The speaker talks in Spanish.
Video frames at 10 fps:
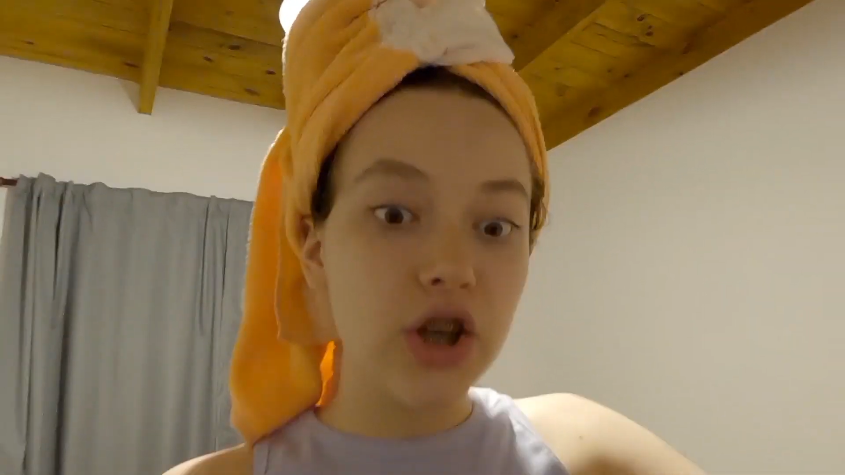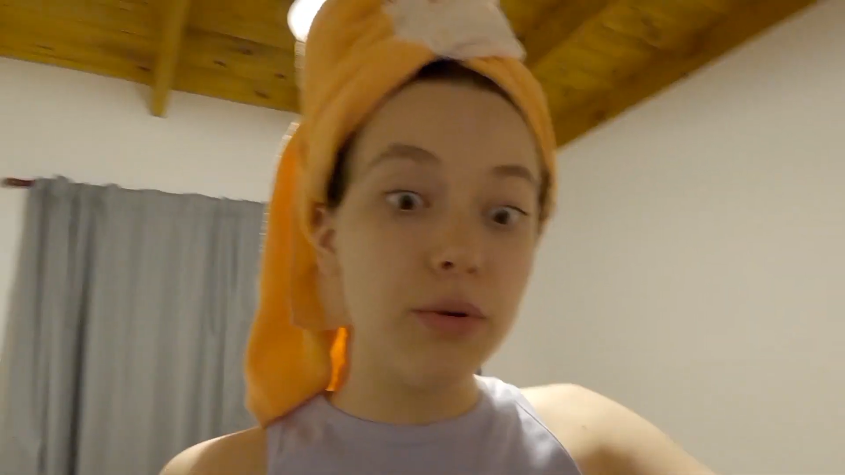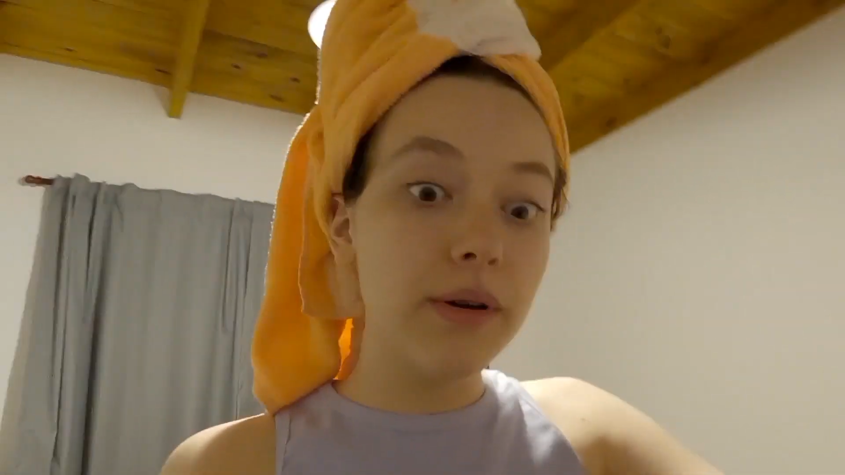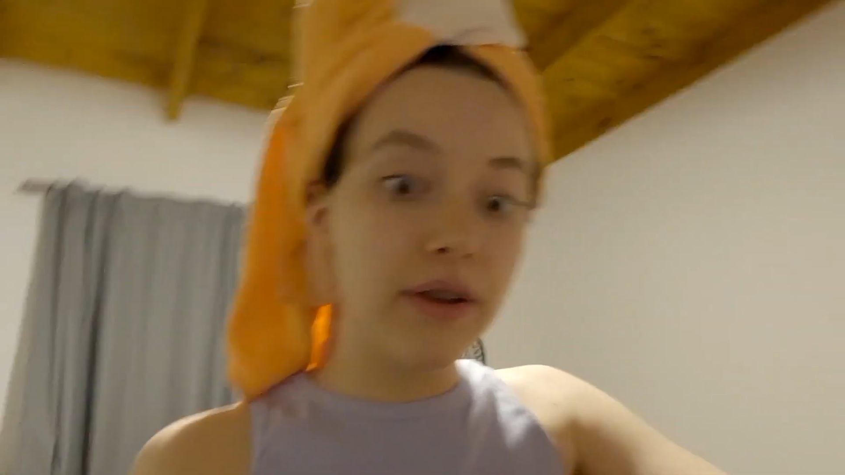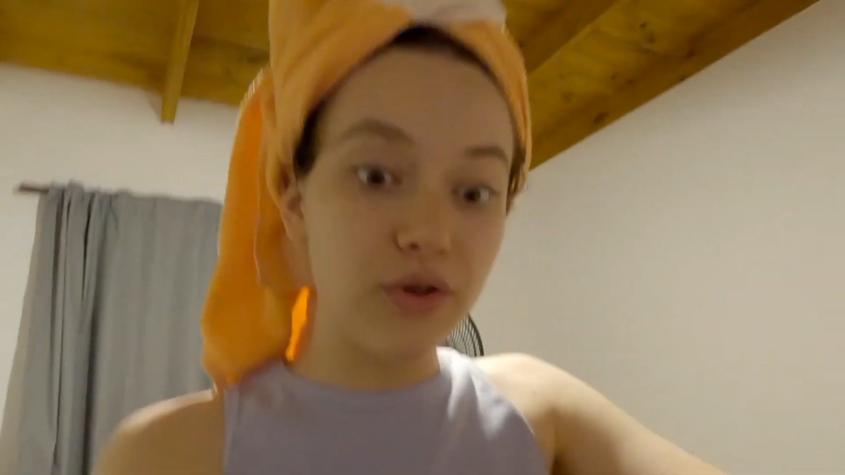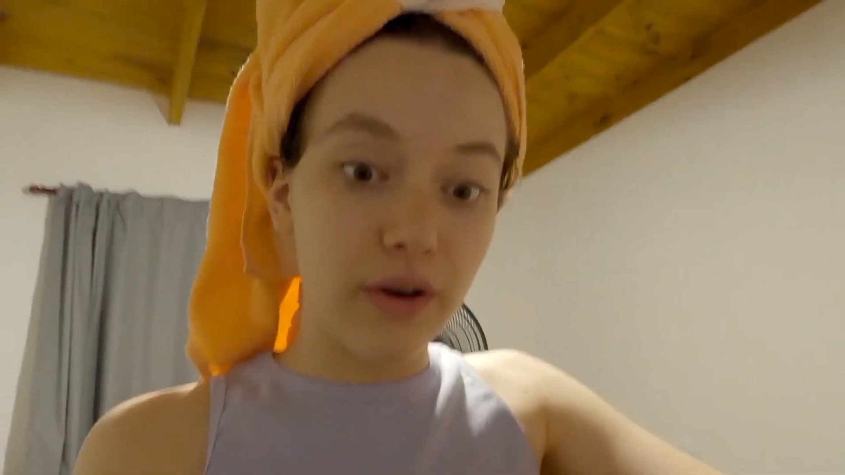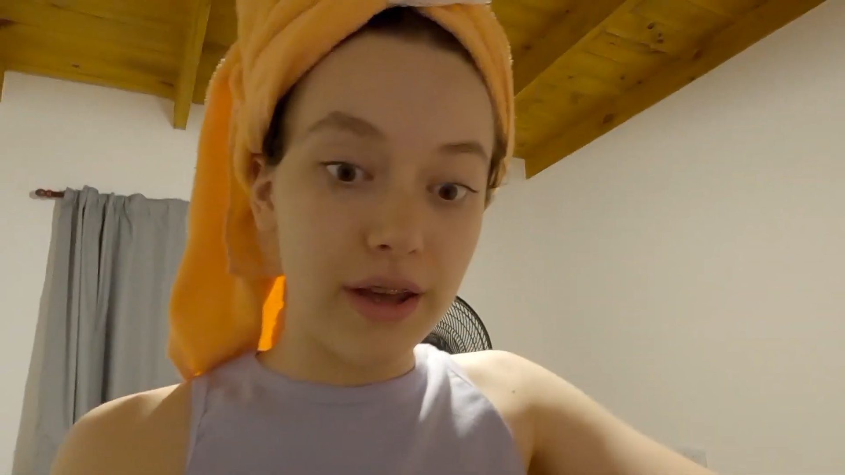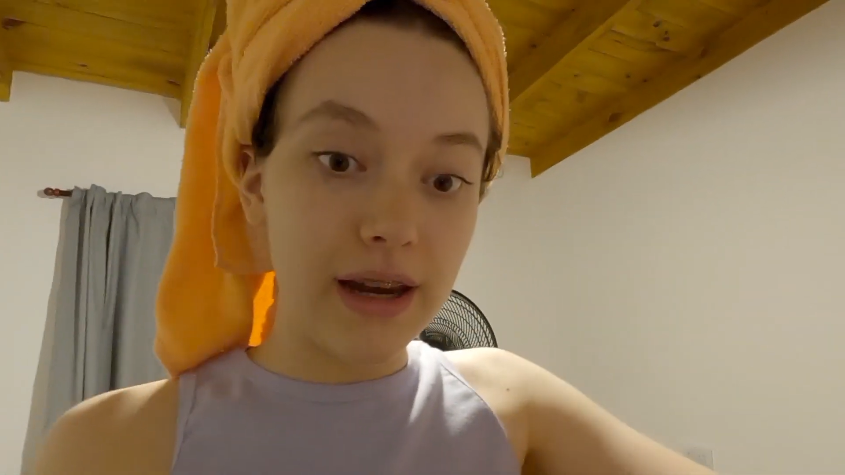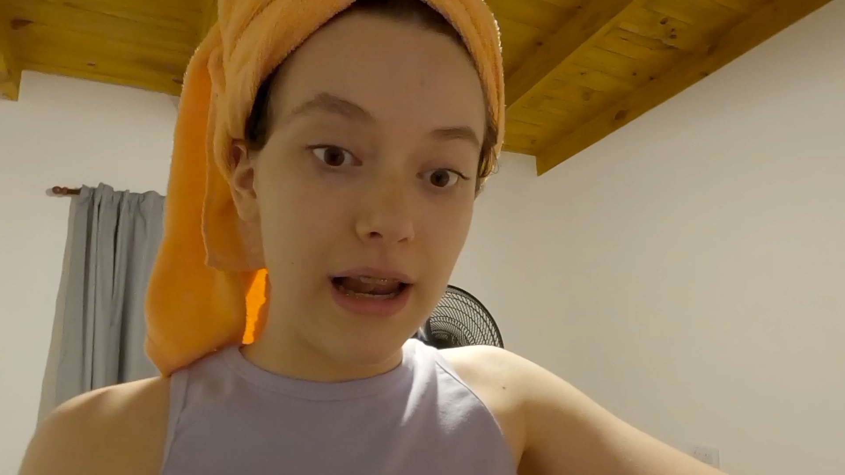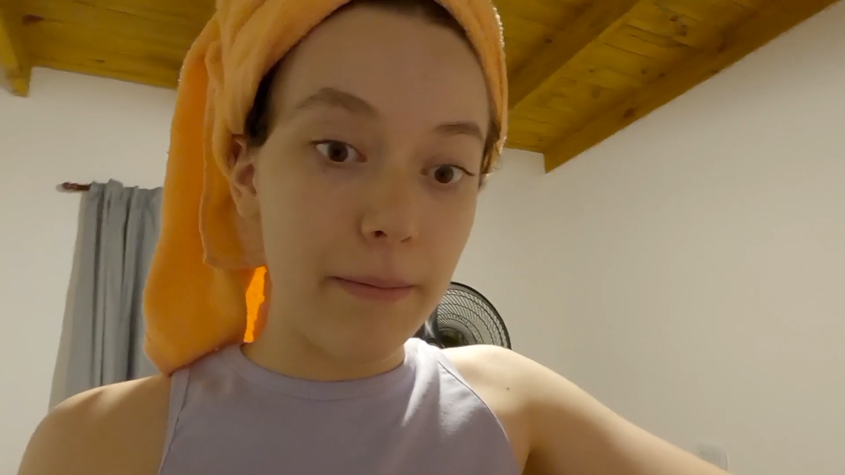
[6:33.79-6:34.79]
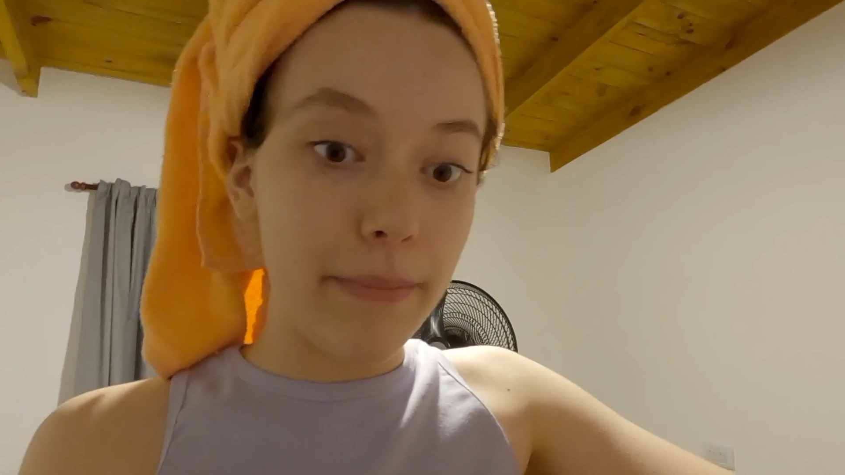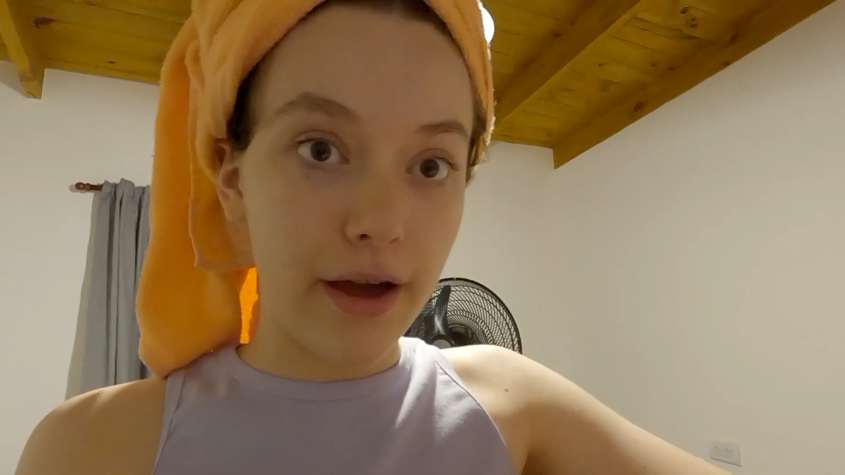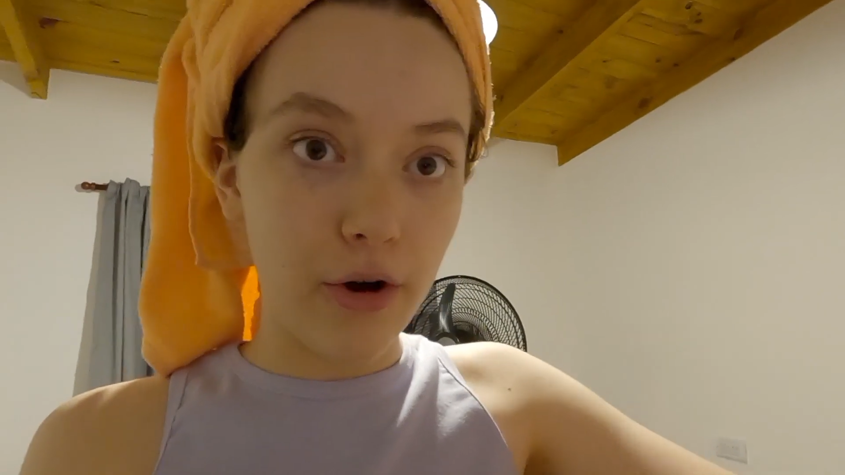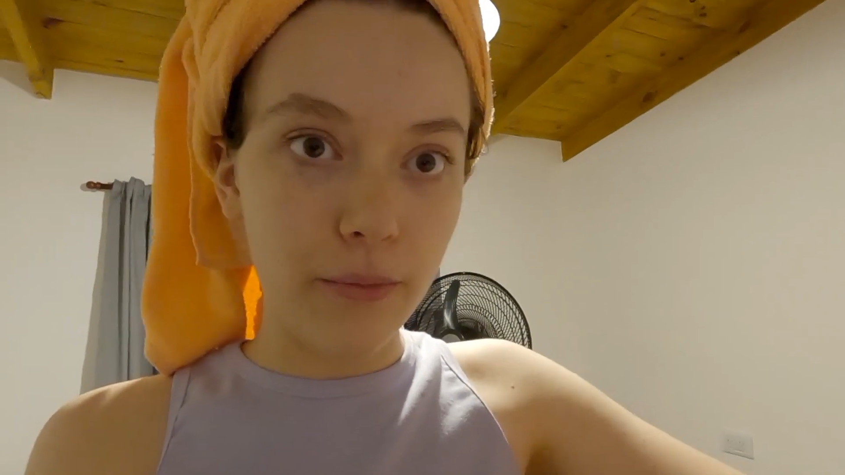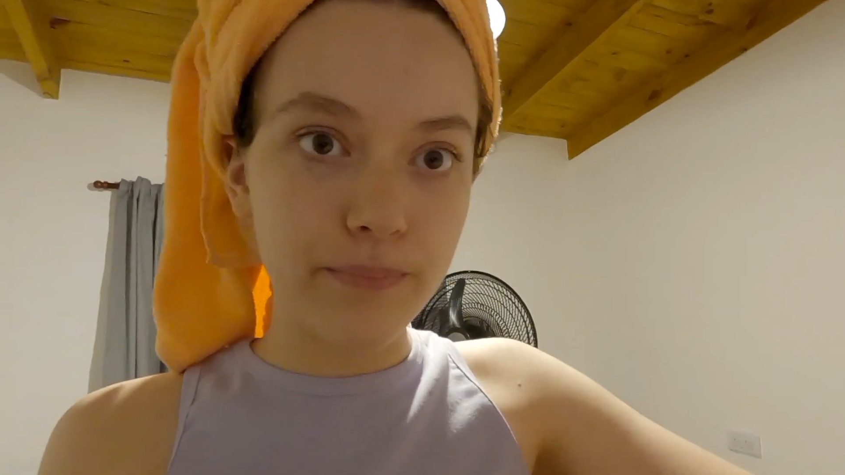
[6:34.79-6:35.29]
no me vi todavía en el
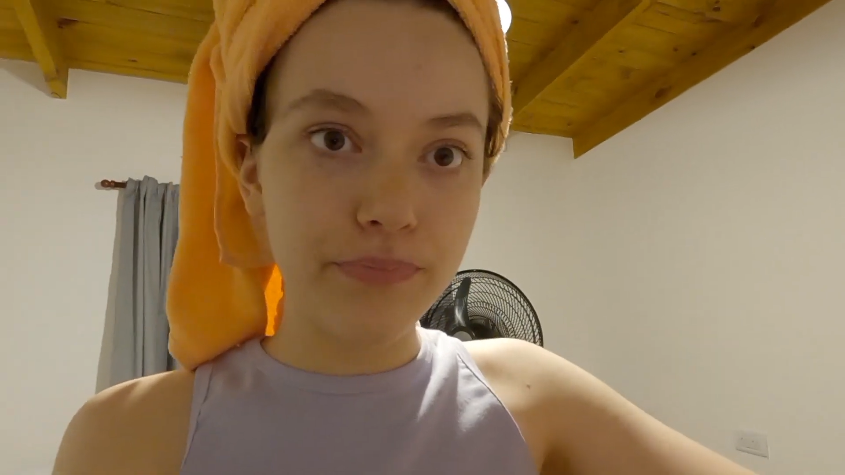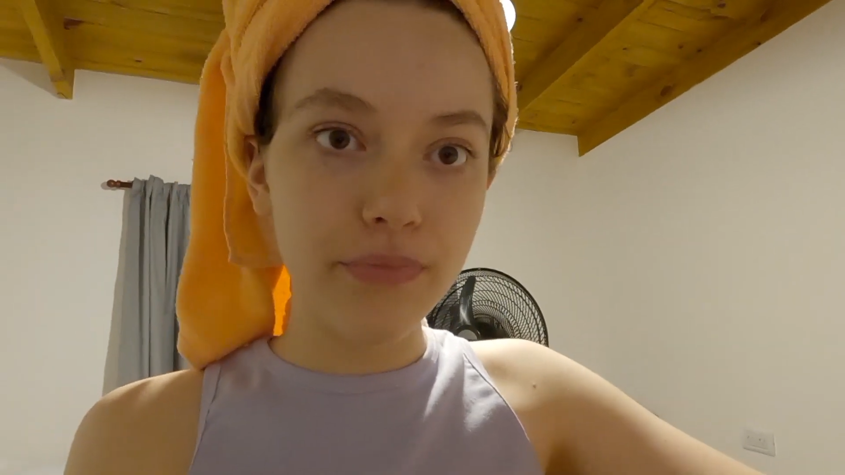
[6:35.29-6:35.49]
espejo.